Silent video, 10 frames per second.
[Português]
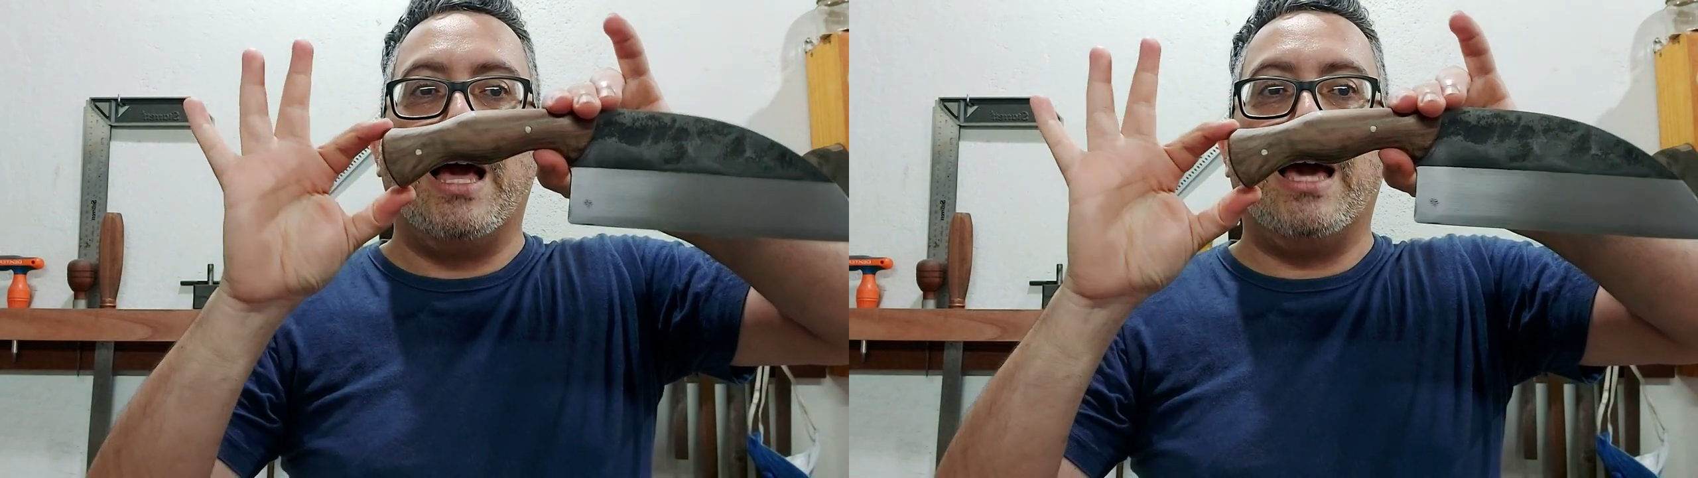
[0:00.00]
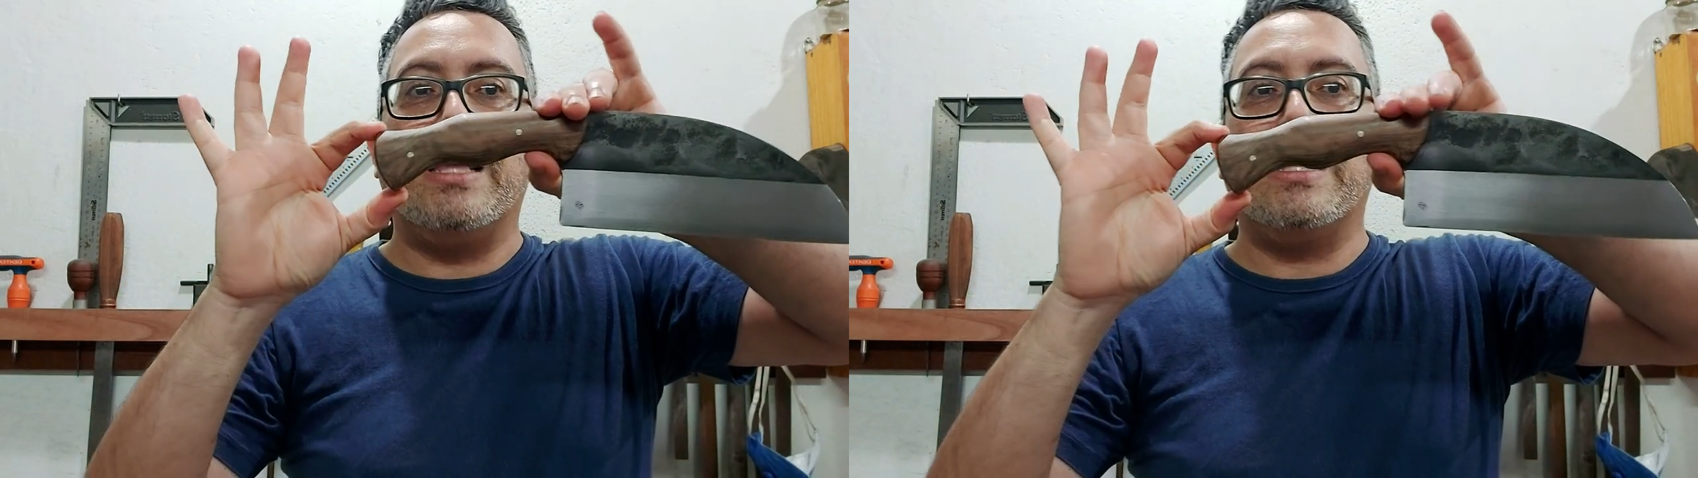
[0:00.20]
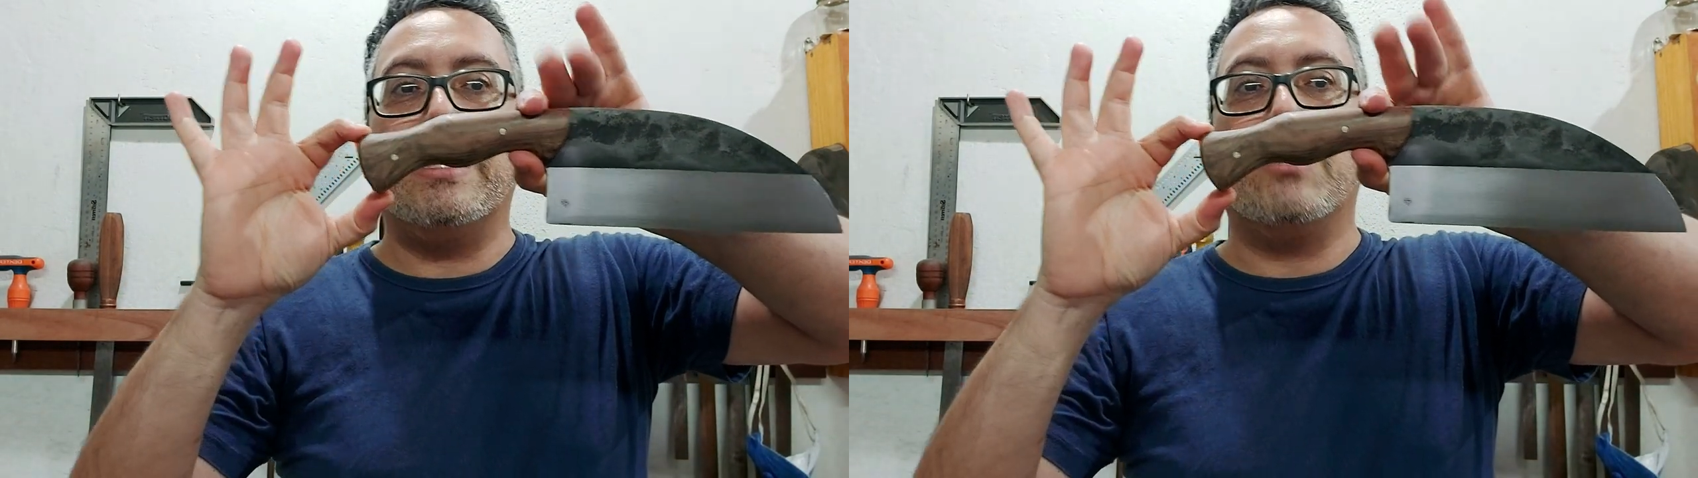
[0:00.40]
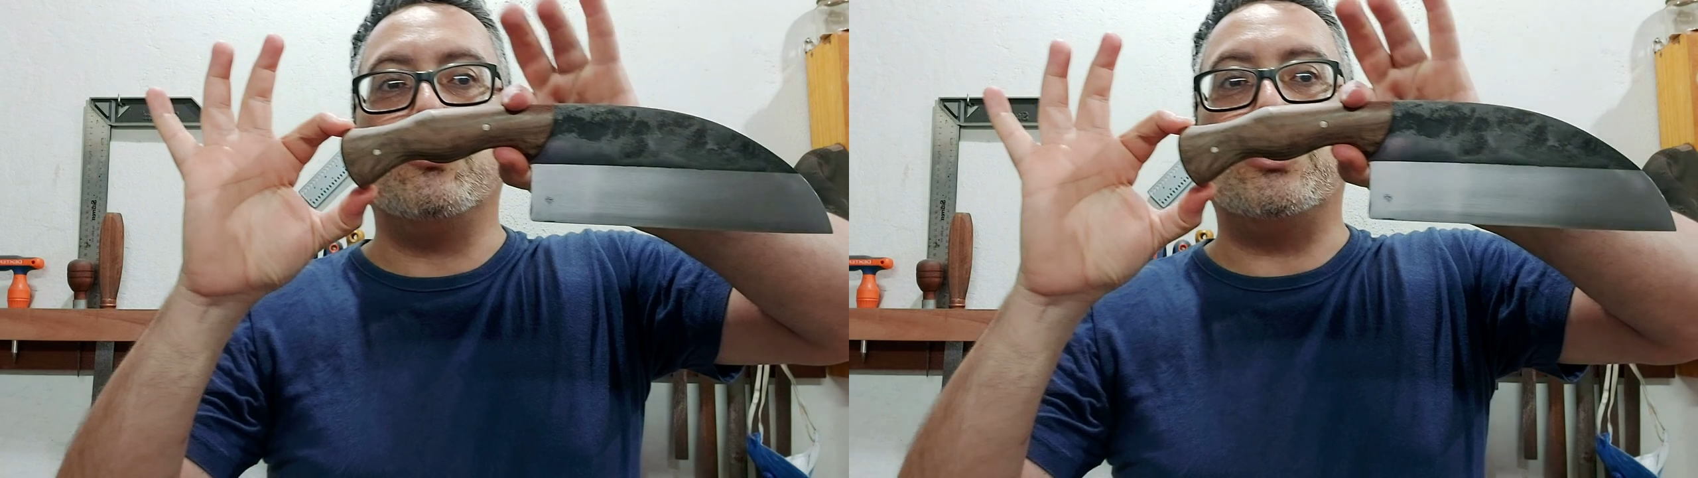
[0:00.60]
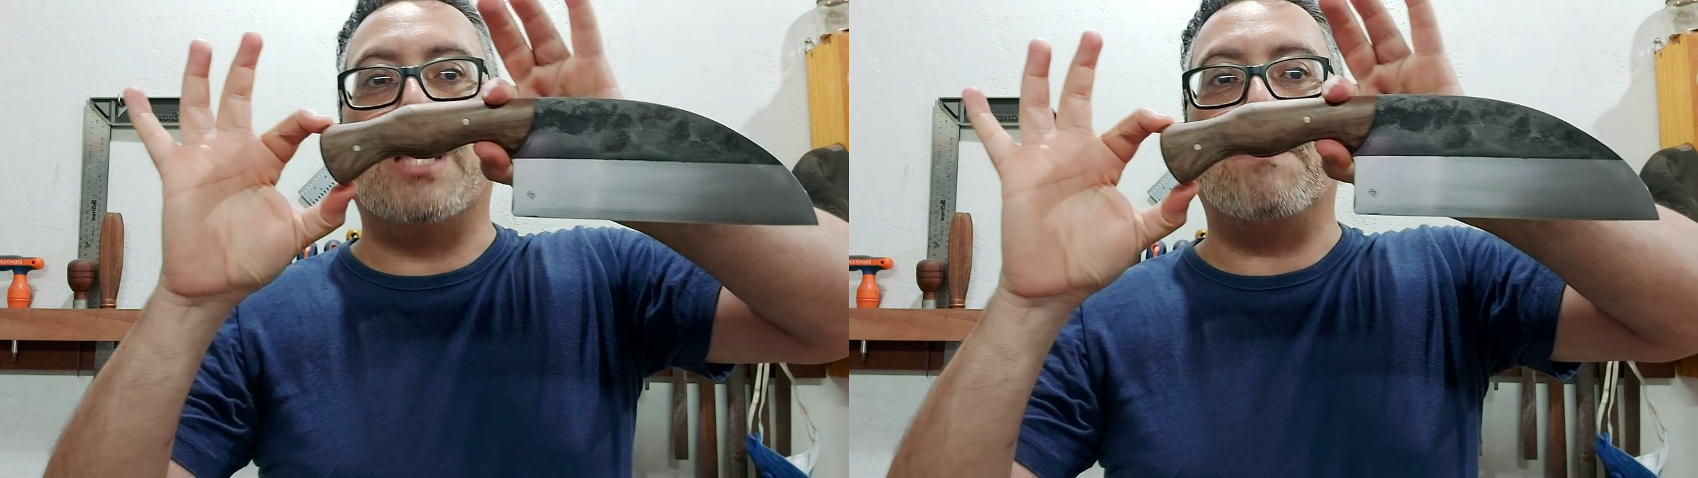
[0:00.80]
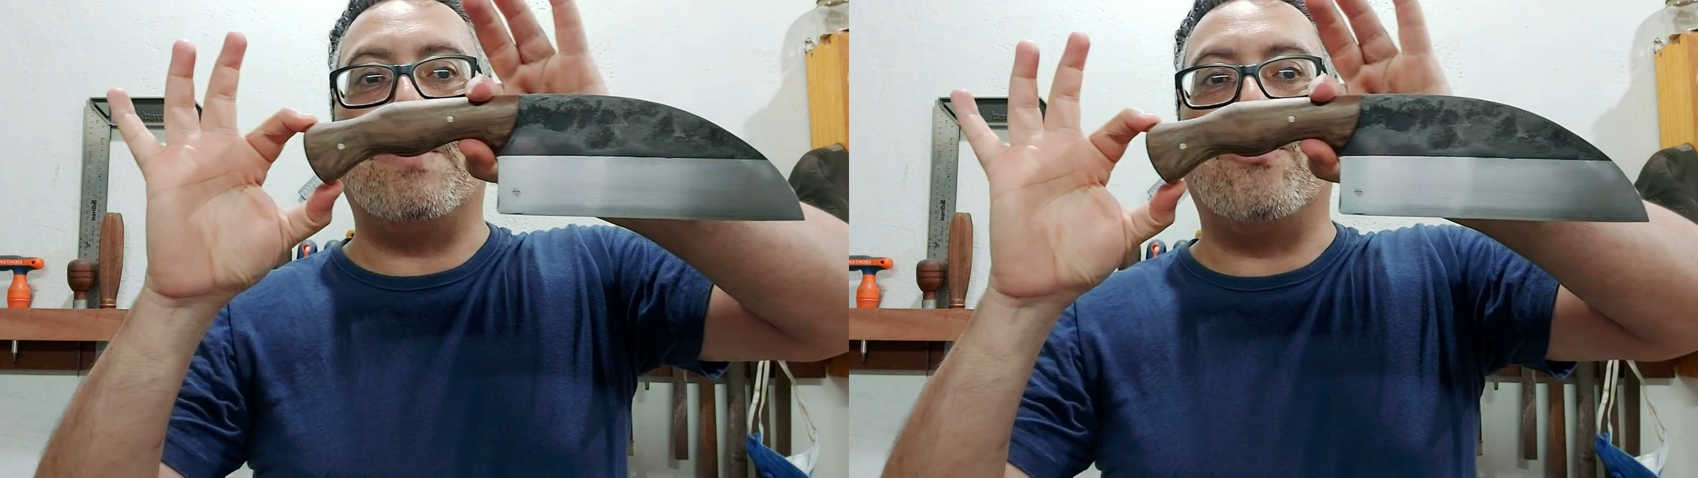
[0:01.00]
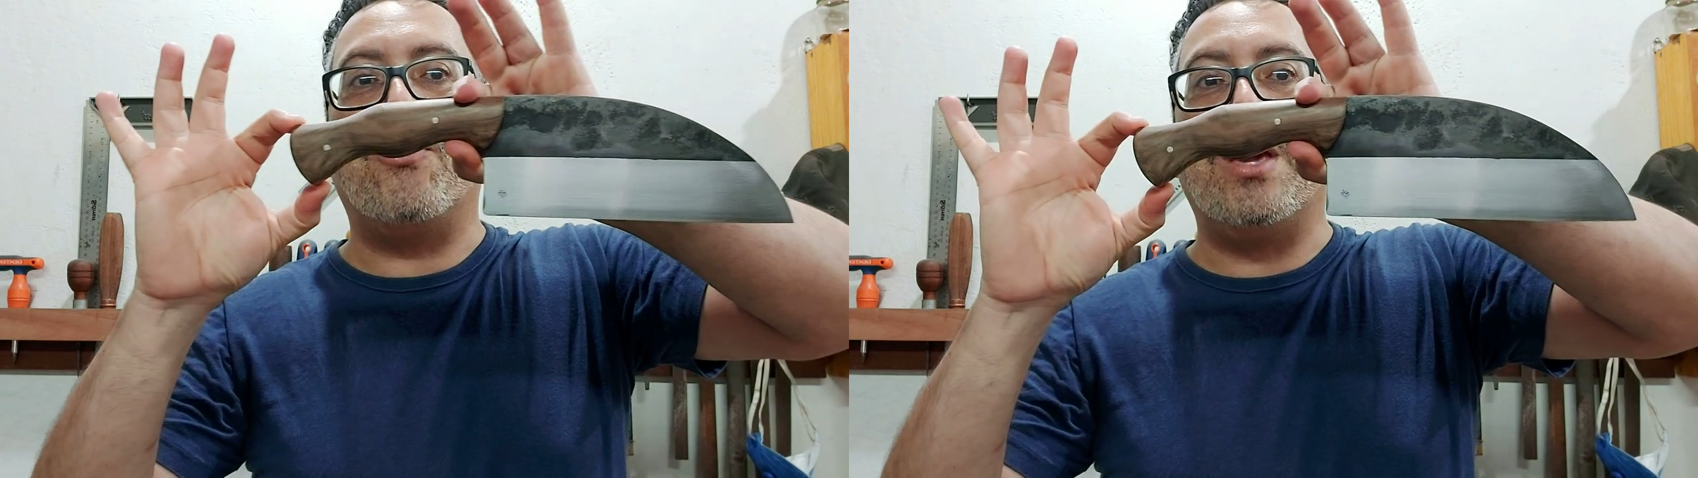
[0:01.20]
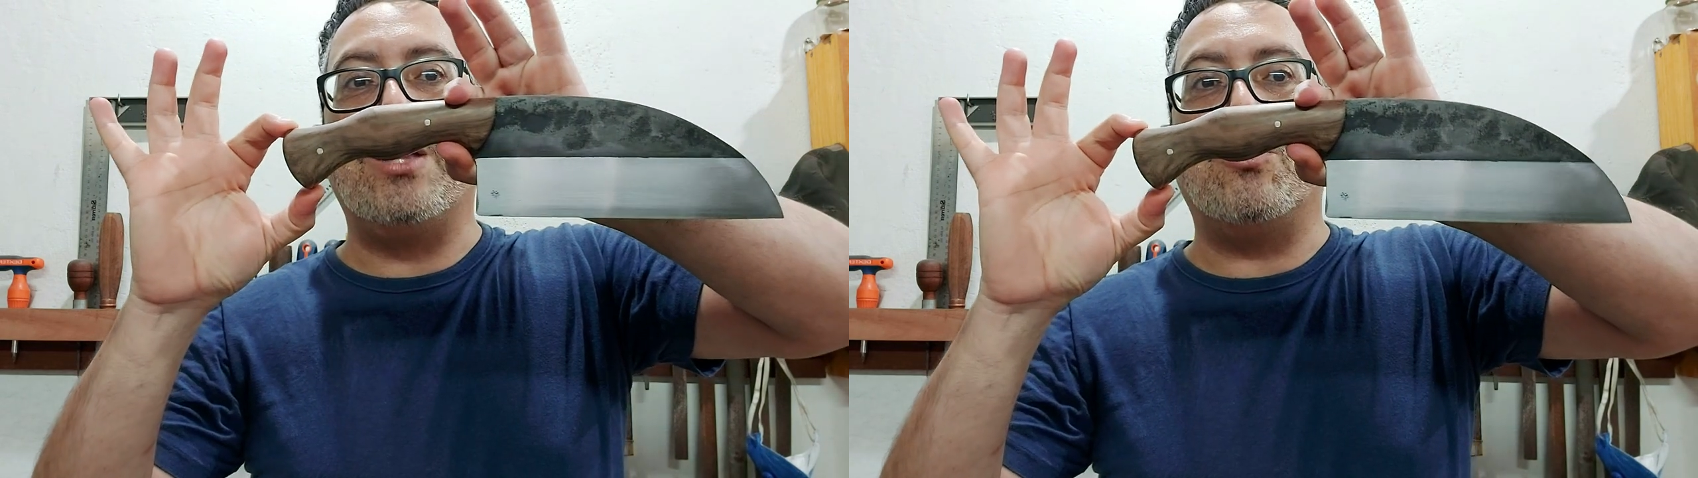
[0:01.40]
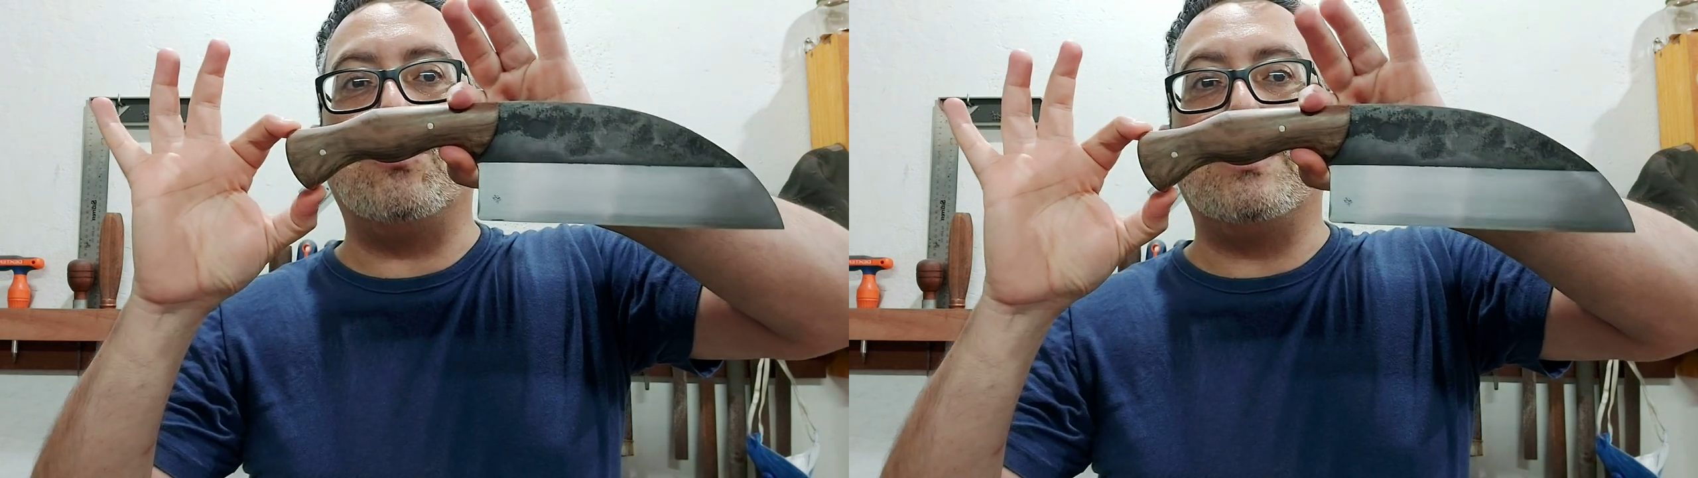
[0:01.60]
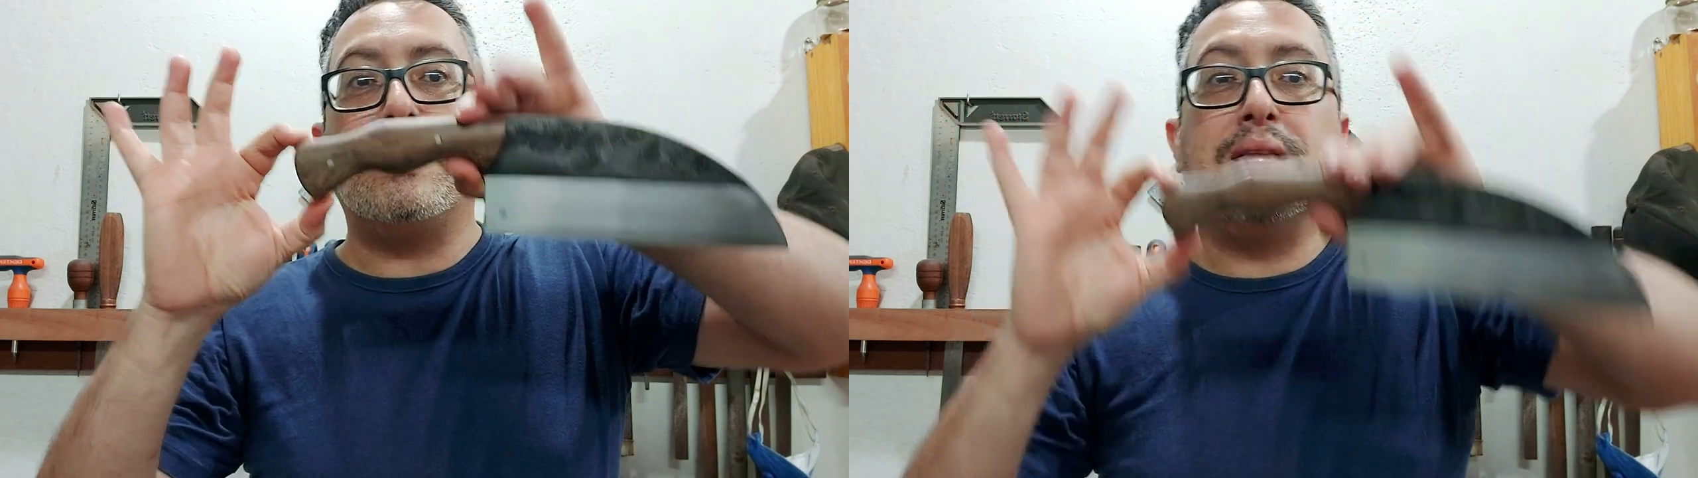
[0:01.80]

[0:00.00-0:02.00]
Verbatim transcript: Ainda não está perfeito,